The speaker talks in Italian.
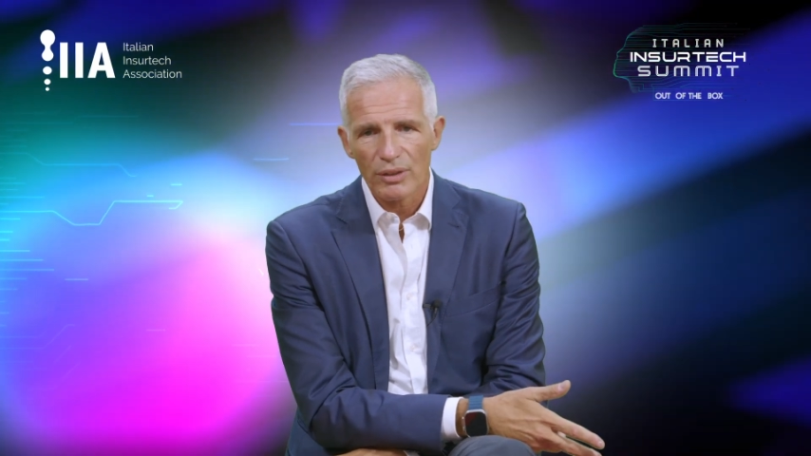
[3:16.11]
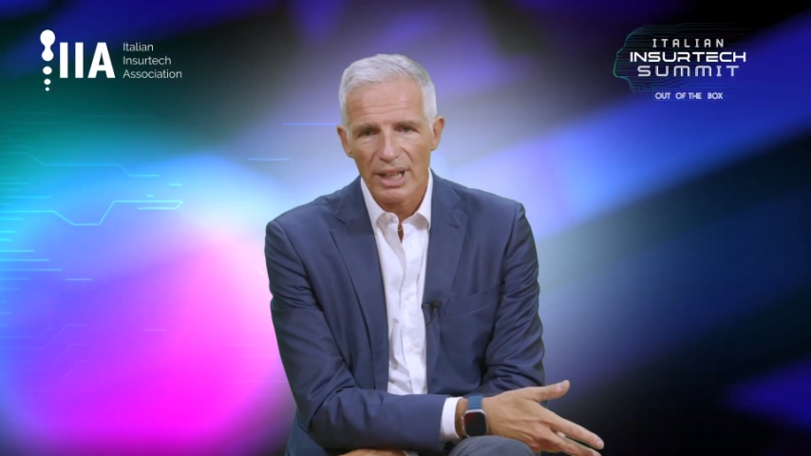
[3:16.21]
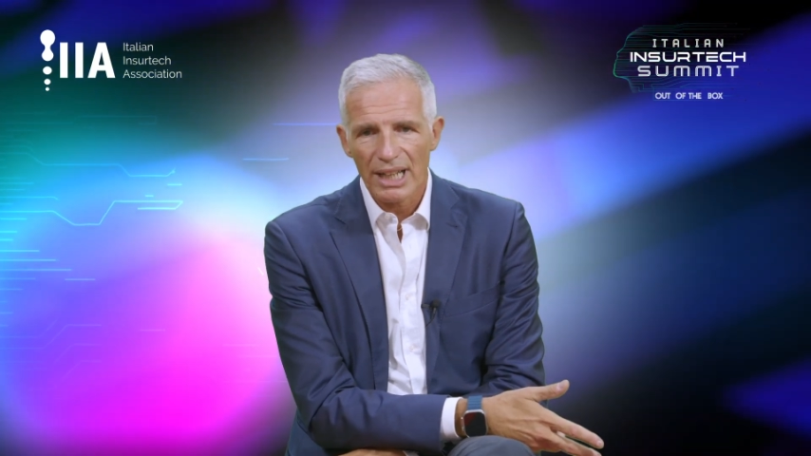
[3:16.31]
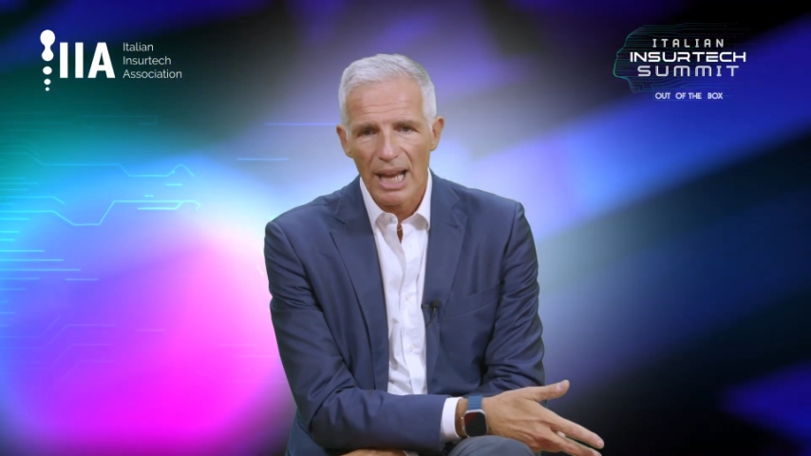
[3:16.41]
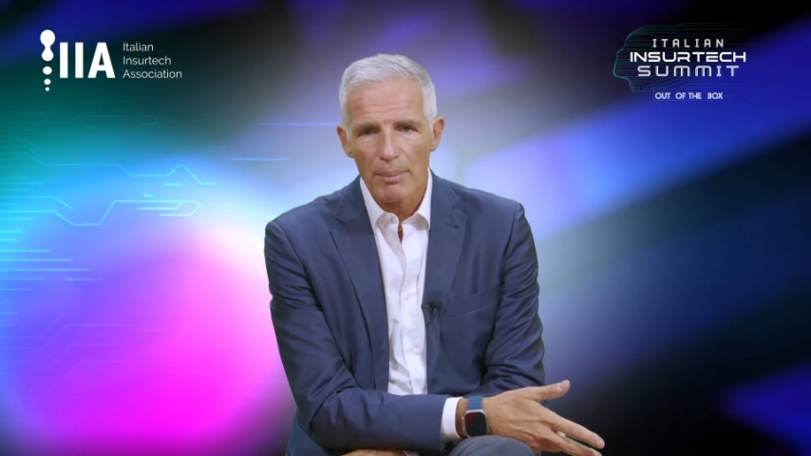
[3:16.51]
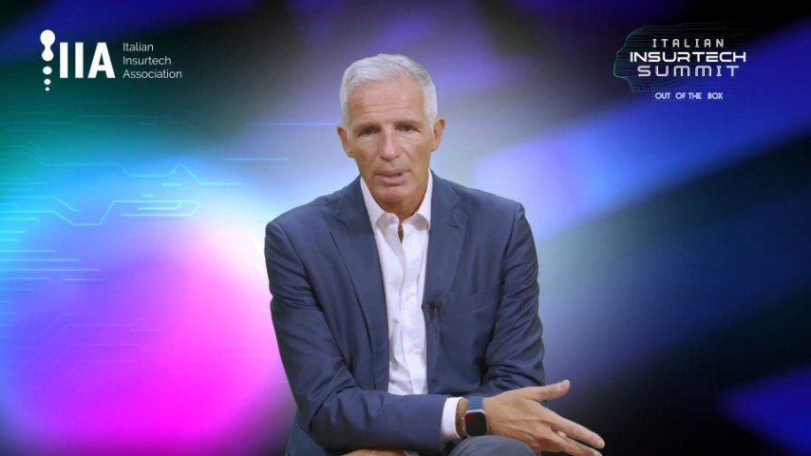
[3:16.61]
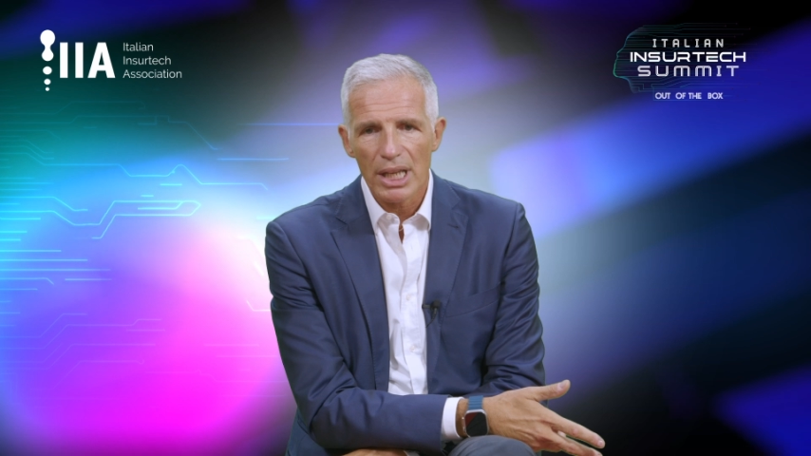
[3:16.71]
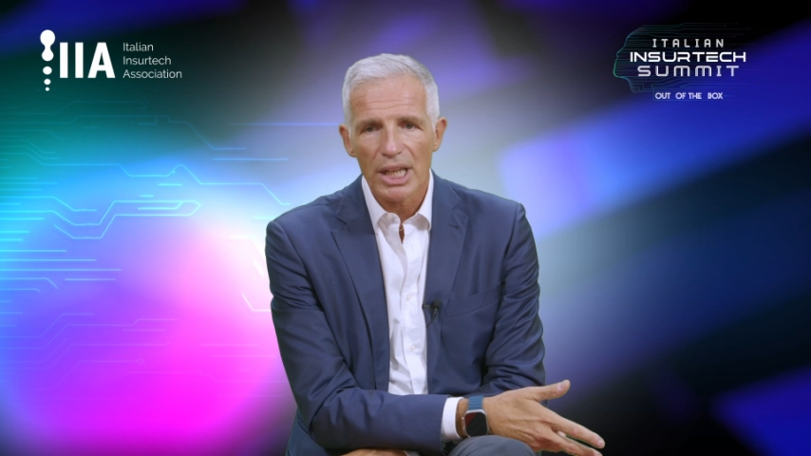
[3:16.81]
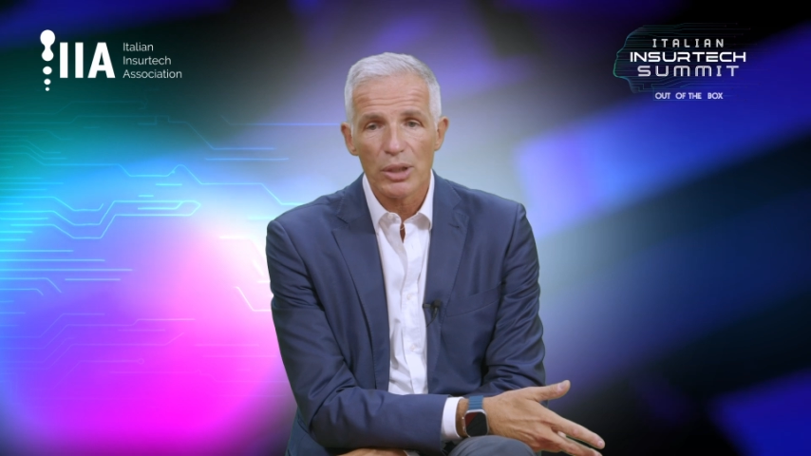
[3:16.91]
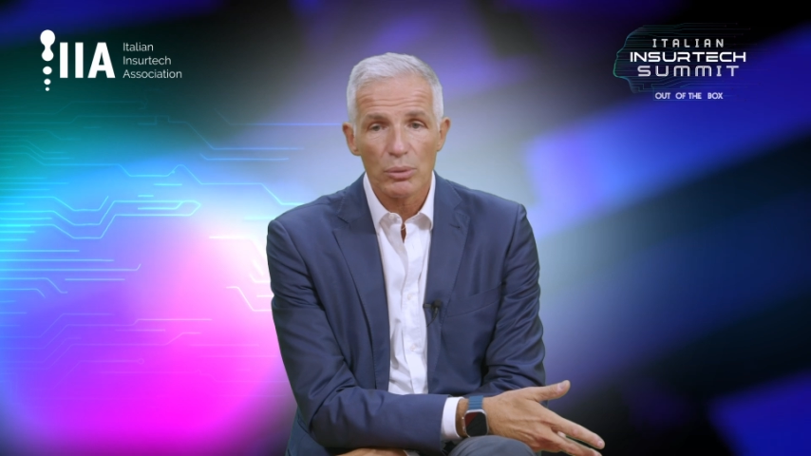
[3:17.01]

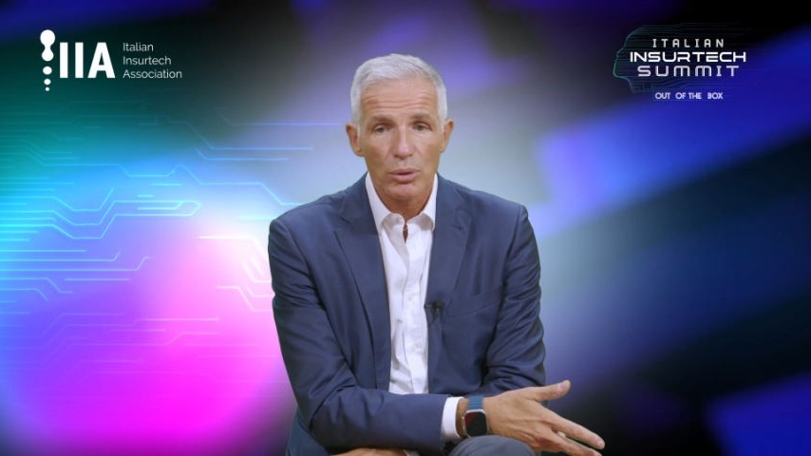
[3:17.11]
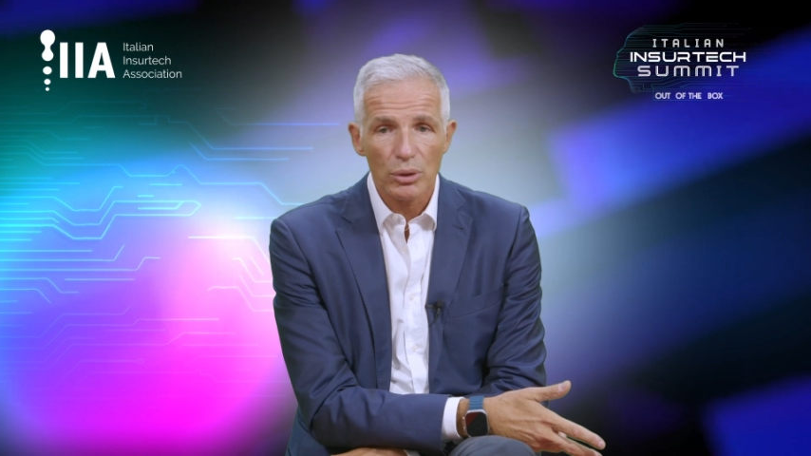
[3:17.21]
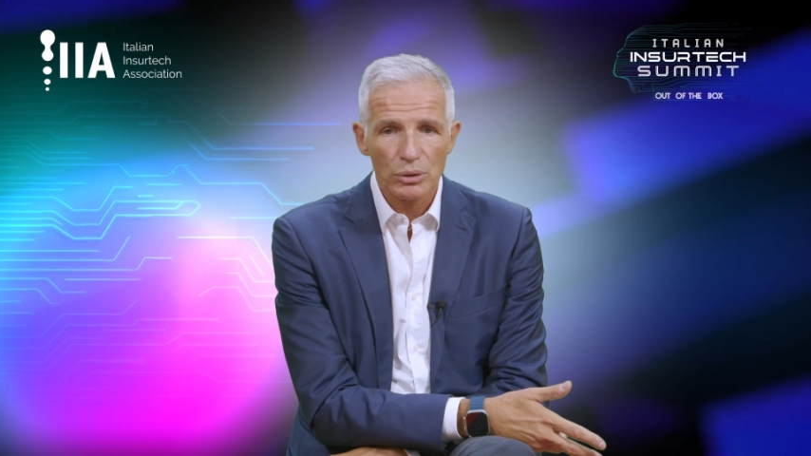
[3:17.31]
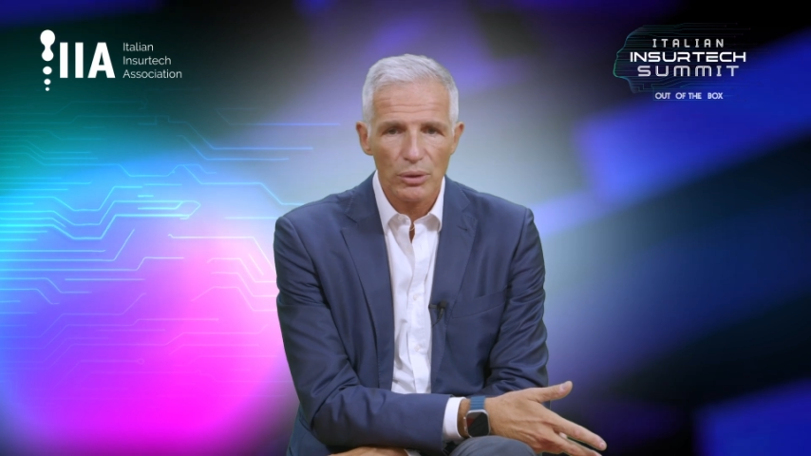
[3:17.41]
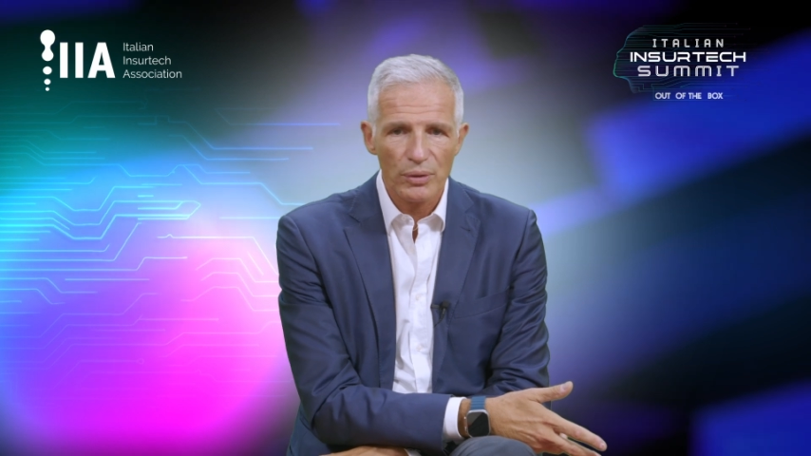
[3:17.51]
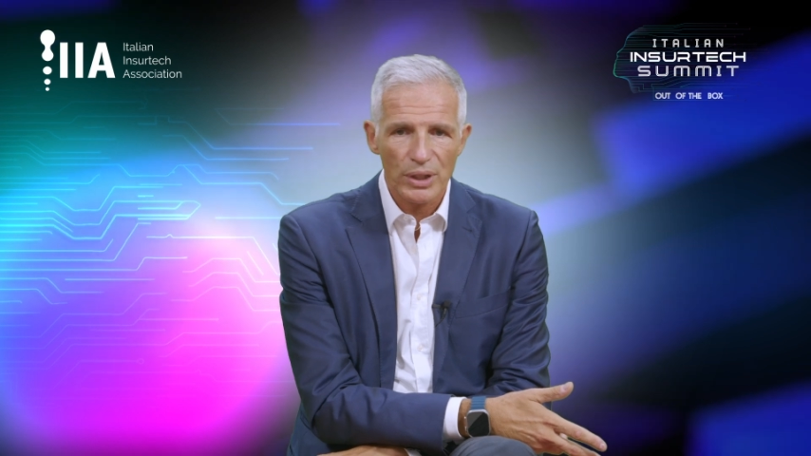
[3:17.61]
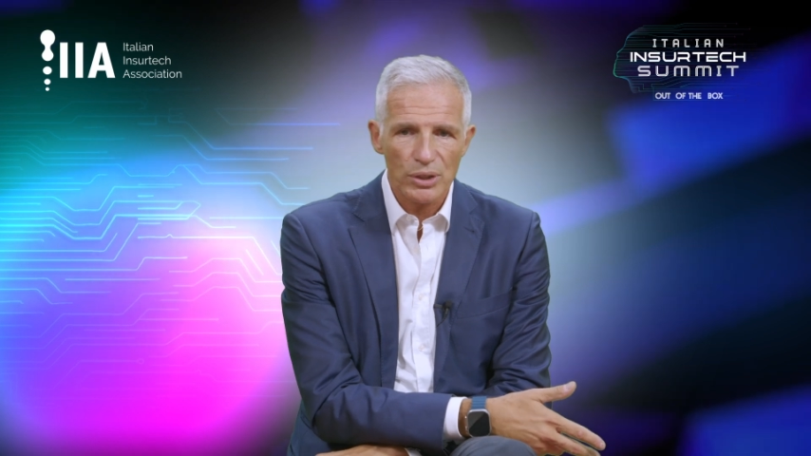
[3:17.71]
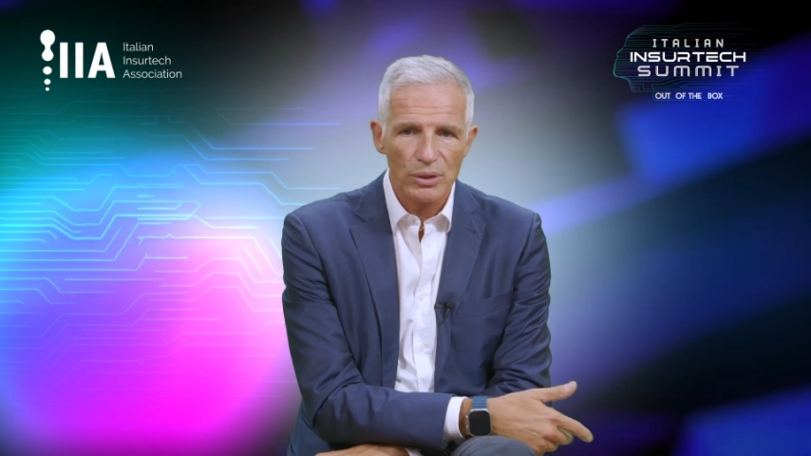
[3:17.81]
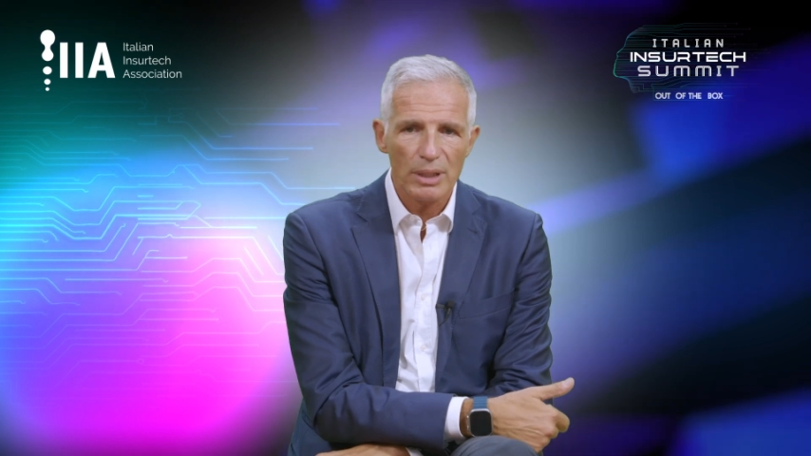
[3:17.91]
variabile in un costo fisso,